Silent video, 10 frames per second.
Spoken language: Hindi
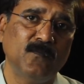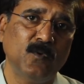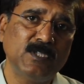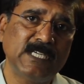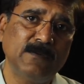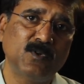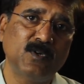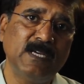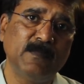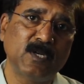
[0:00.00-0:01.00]
वो जब
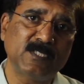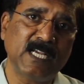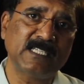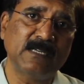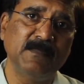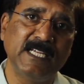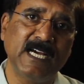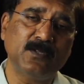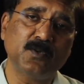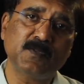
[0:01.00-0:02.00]
उन्होंने मनुष्य का जन्म
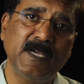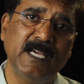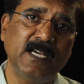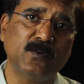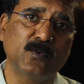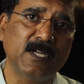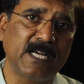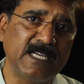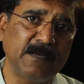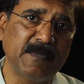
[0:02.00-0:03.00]
लिया तो उसमें एक
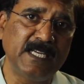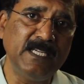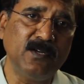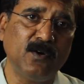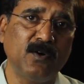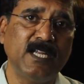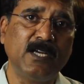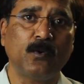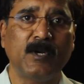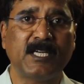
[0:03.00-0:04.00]
कुलकन्या बनी और
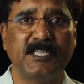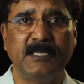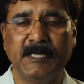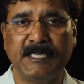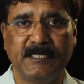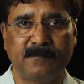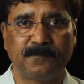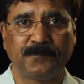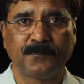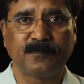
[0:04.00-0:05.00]
एक कुलक्षणी बनी
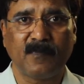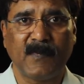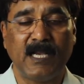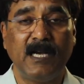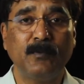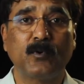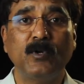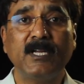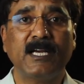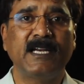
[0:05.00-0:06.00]
अब
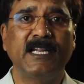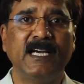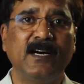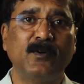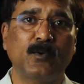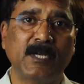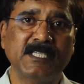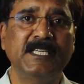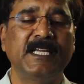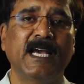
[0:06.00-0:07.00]
कुलकन्या और
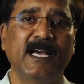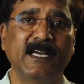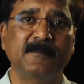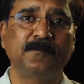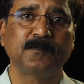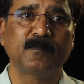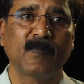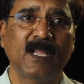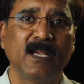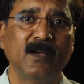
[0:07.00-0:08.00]
कुलक्षणी क्या है
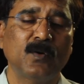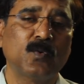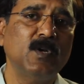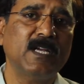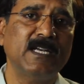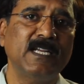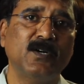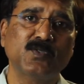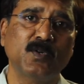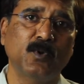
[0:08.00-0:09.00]
कुलकन्या
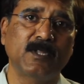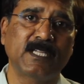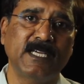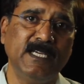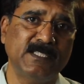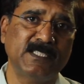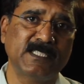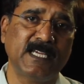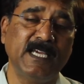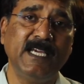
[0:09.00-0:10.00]
उसको बोलते हैं
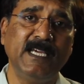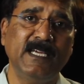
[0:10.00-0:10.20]
जिसके